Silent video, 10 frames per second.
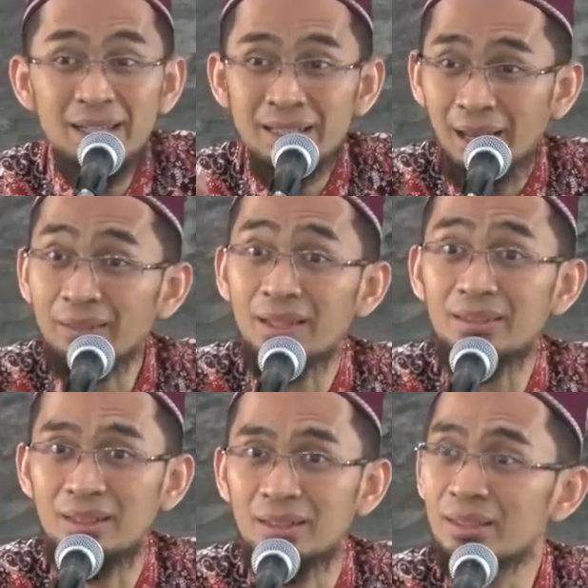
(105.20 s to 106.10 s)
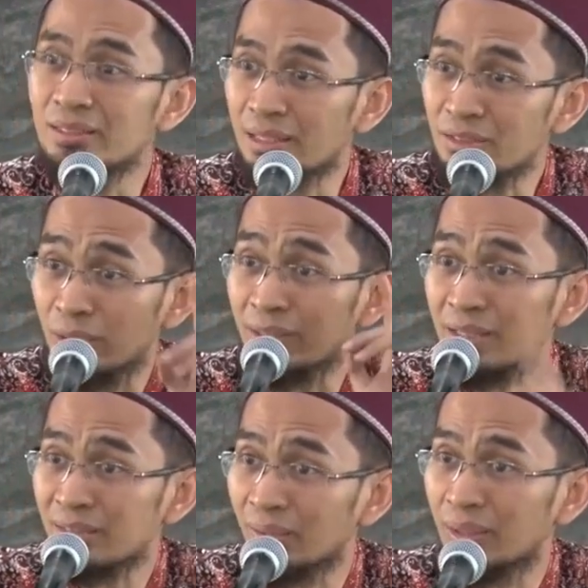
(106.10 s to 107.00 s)
Hati-hati ya nanti salat salat
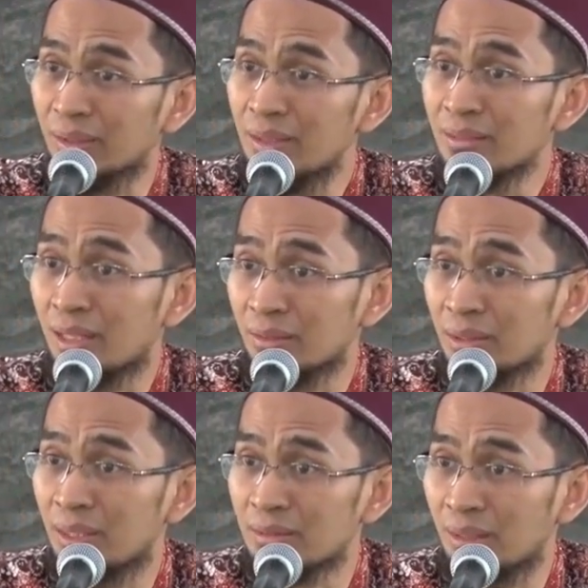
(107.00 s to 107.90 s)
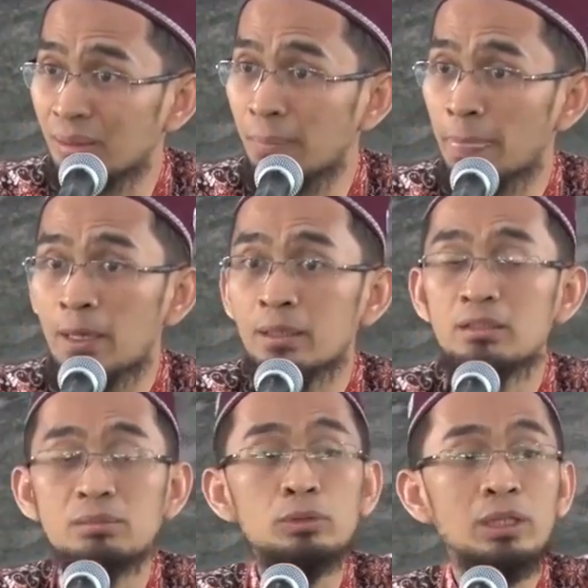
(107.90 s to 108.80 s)
asar nanti saat salat asar
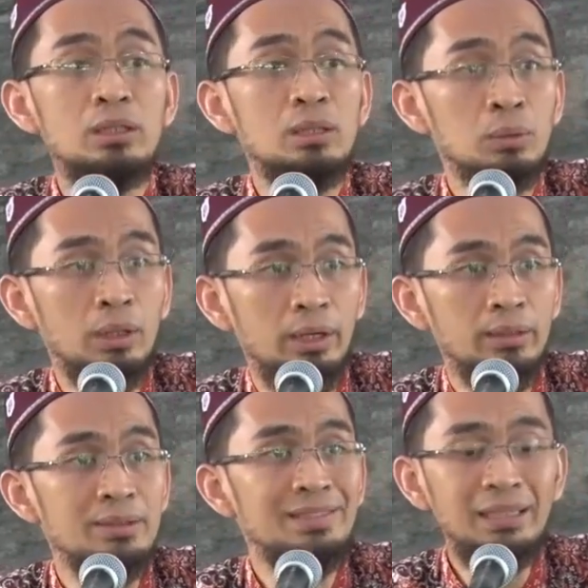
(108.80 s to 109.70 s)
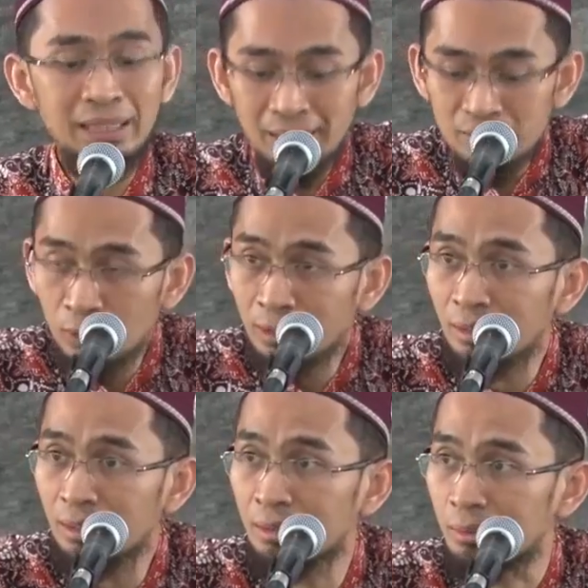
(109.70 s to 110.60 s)
disebutkan di Quran saat kita
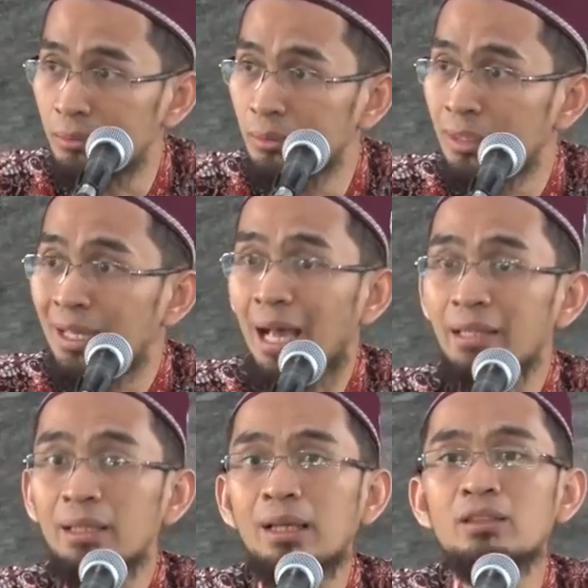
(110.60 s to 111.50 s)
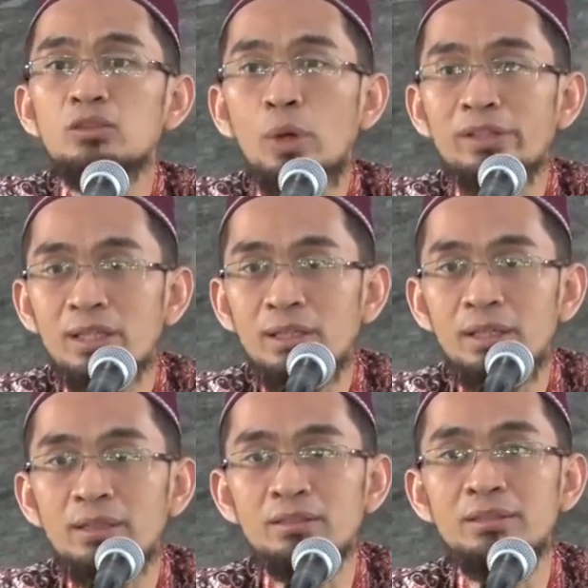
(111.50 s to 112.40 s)
salat itu hadirkan suasana
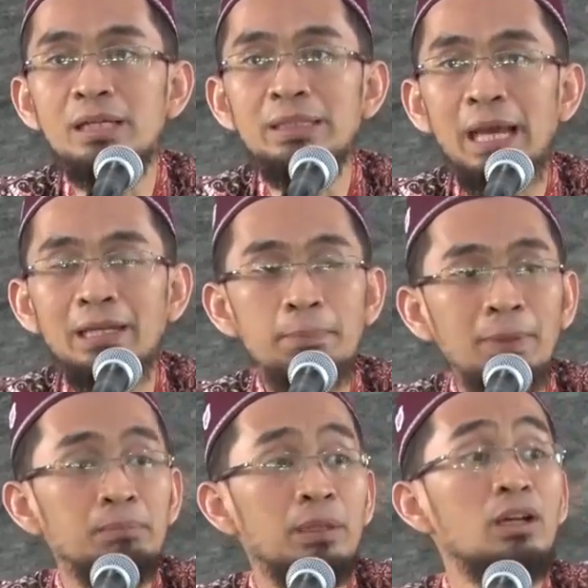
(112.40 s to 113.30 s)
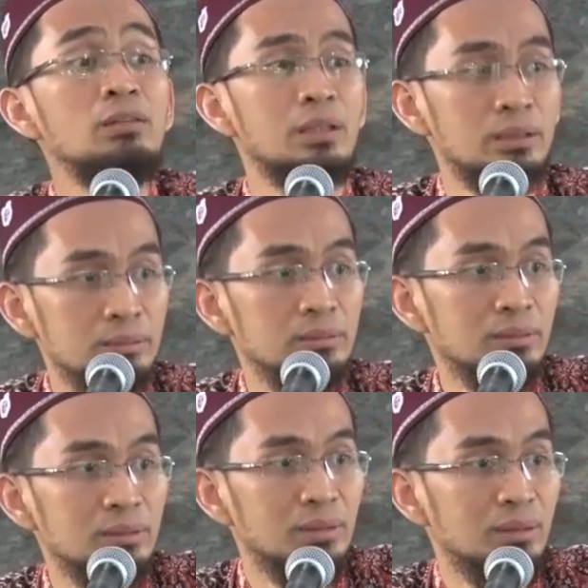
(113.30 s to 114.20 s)
kita sedang dihadapkan pada Allah
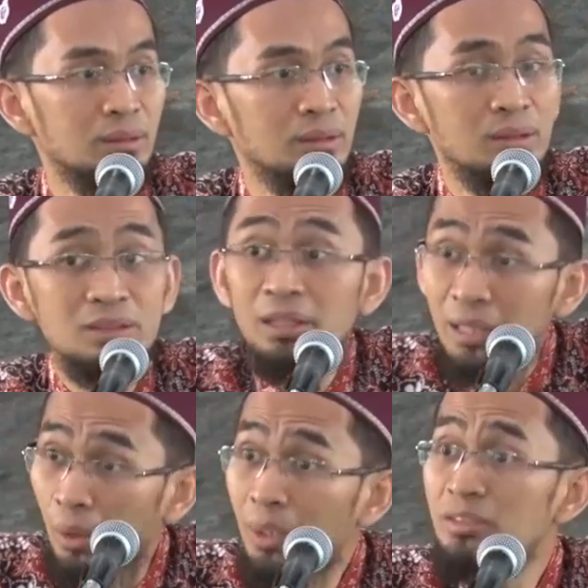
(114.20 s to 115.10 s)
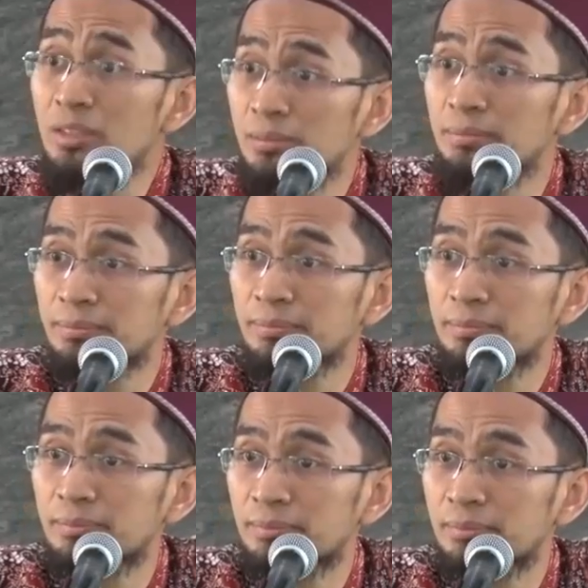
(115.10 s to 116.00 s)
sedang diawasi
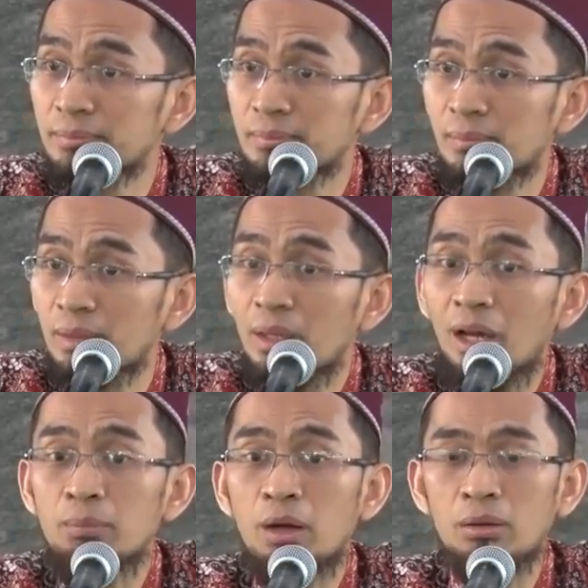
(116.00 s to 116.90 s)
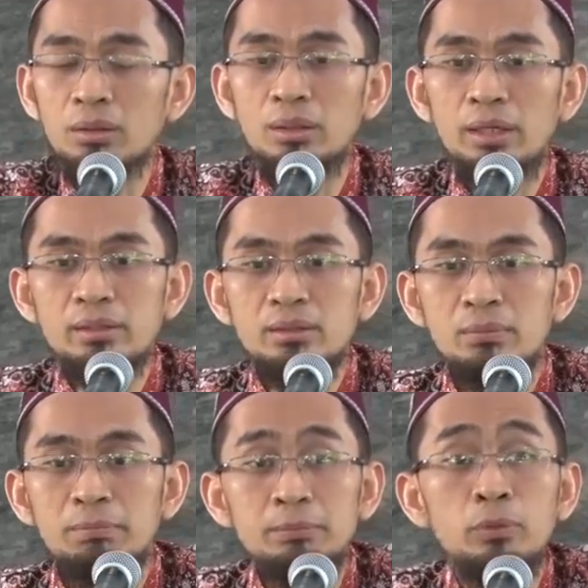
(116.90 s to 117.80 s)
Al-Baqarah ayat
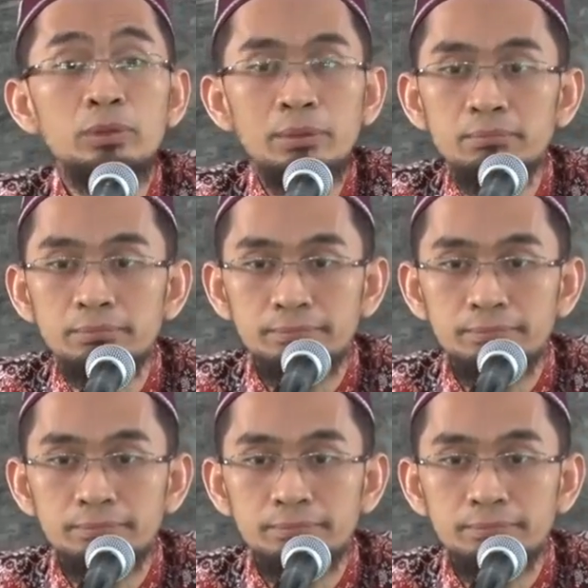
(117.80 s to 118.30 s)
ke-46.